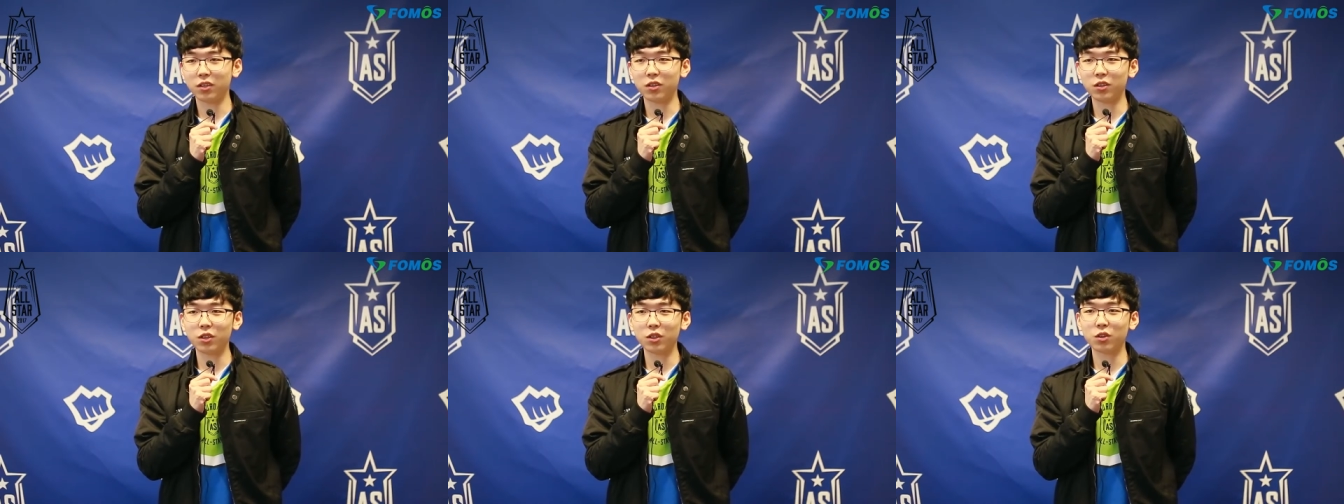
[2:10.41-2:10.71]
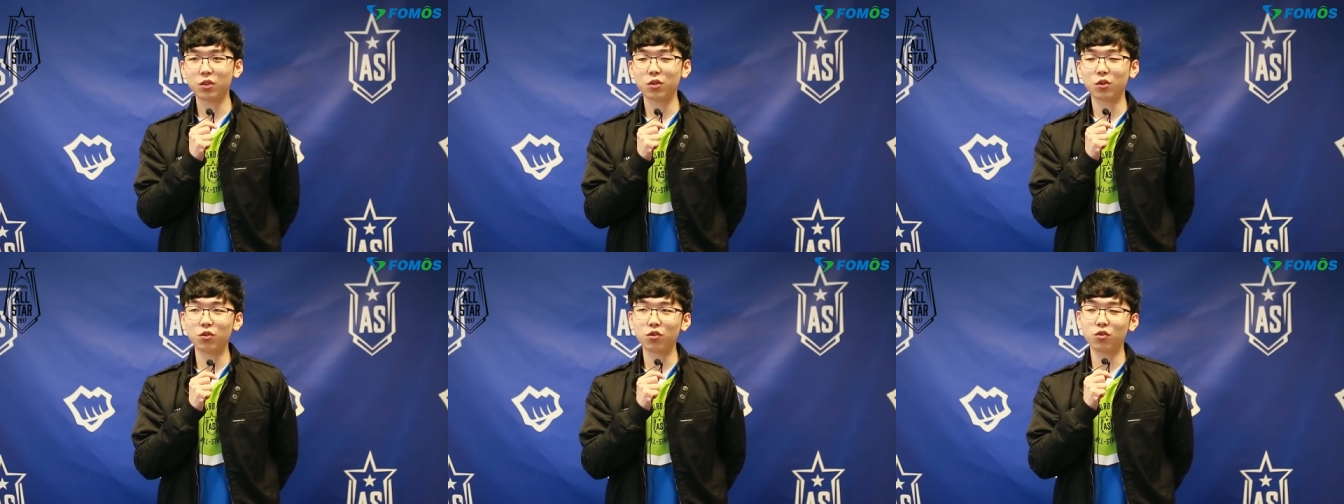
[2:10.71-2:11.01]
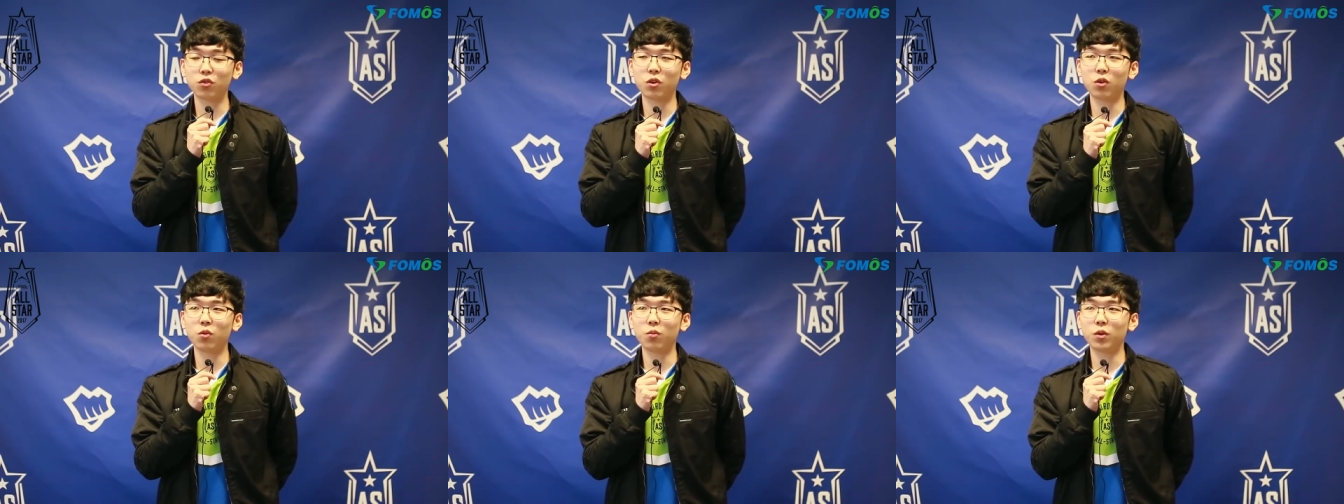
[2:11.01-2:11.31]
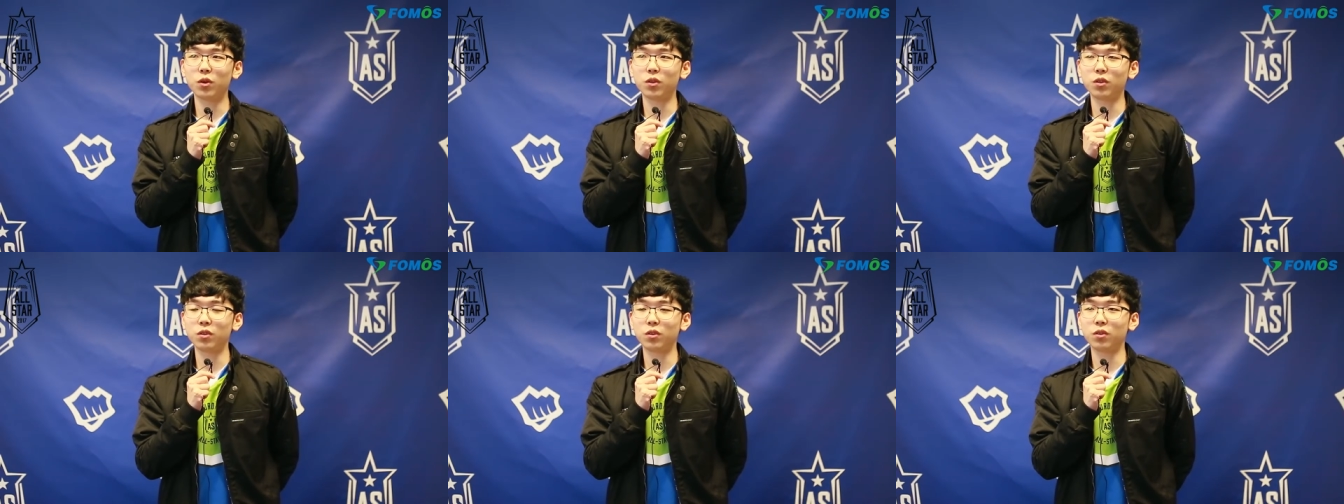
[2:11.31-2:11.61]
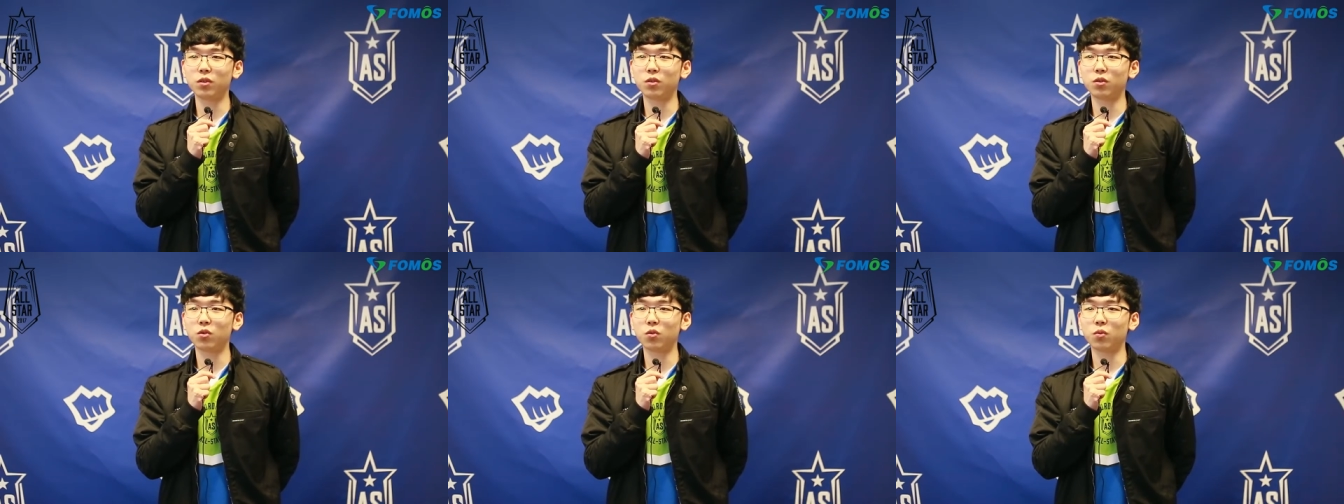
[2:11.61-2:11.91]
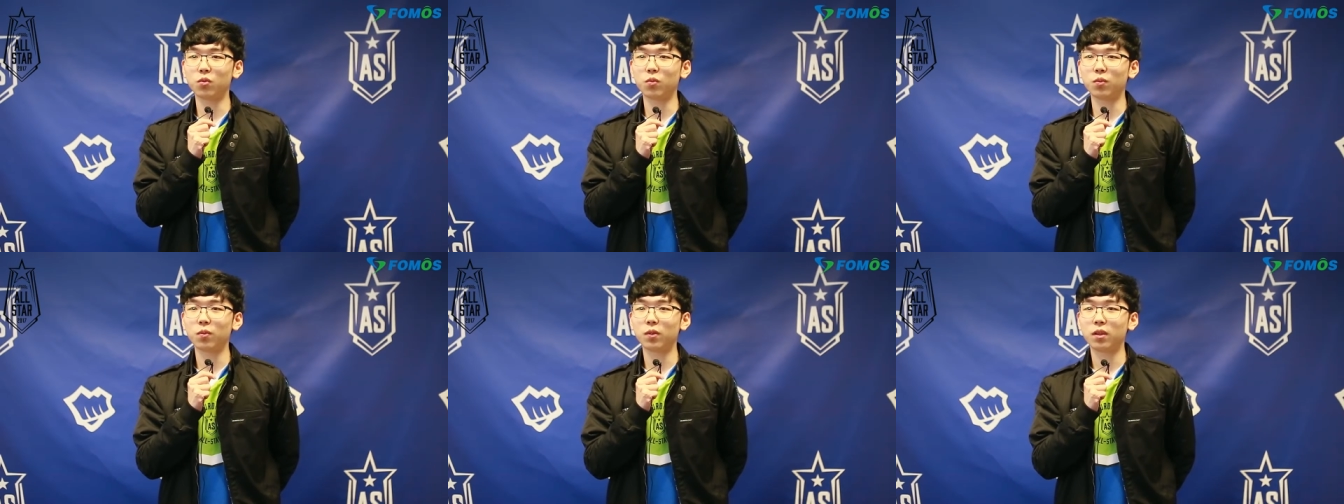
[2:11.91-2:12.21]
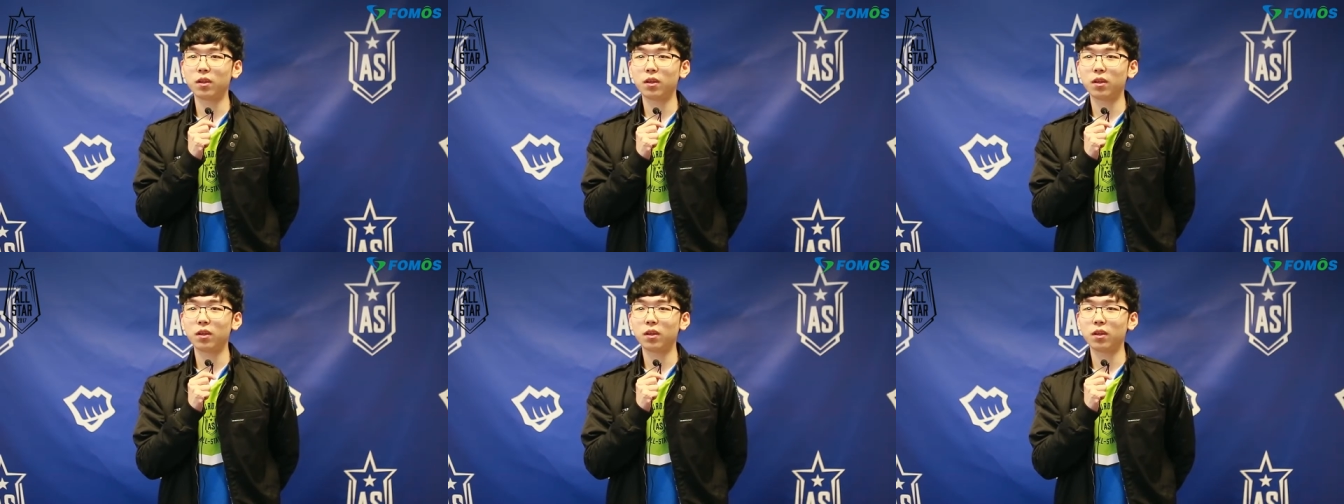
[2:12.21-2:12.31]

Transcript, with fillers: 트릭 선수가 오면은 좀